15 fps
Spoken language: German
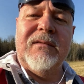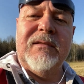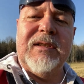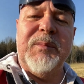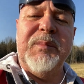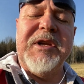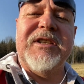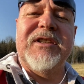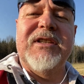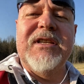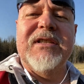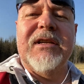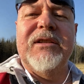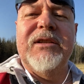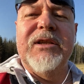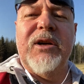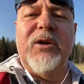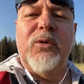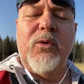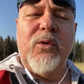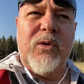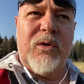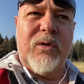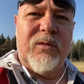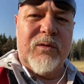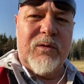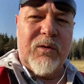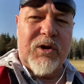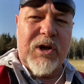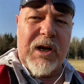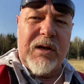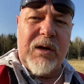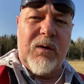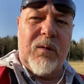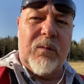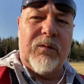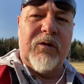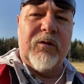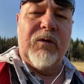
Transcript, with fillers: damit dieser Dialog zustande kommt.